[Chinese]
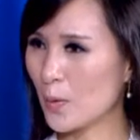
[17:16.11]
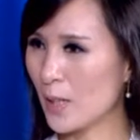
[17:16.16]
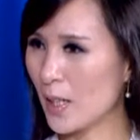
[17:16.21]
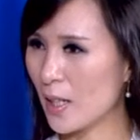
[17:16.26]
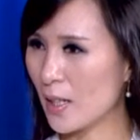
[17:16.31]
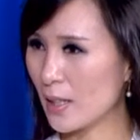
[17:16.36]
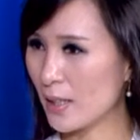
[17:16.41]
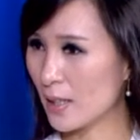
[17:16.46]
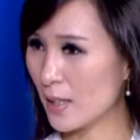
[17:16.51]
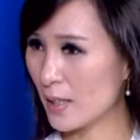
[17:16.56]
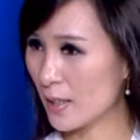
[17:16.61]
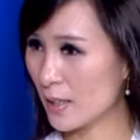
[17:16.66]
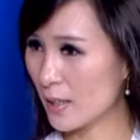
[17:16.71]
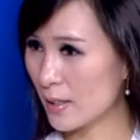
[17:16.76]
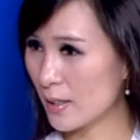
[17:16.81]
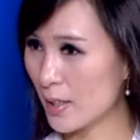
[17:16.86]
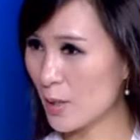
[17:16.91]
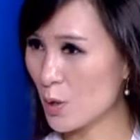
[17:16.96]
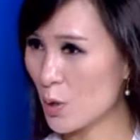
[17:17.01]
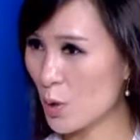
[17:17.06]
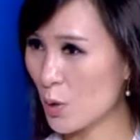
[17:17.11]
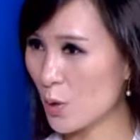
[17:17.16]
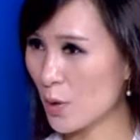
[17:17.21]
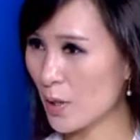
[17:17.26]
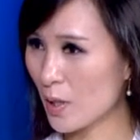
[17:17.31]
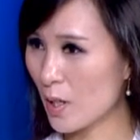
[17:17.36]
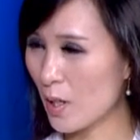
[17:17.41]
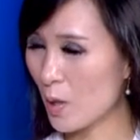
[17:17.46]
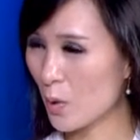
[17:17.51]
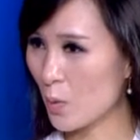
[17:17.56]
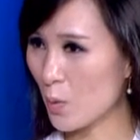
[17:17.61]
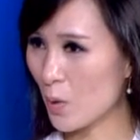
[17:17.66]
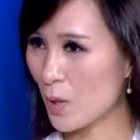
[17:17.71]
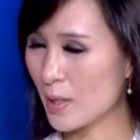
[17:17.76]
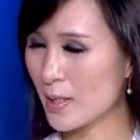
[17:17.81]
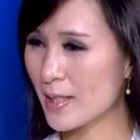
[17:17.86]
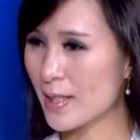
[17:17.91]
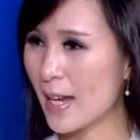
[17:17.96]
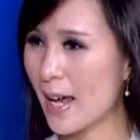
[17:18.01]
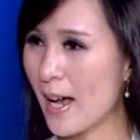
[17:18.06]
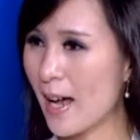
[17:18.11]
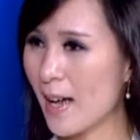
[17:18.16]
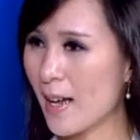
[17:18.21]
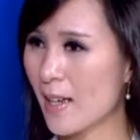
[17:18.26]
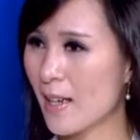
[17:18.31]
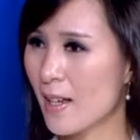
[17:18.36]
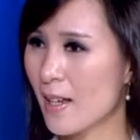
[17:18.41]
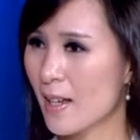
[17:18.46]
的地区和国家，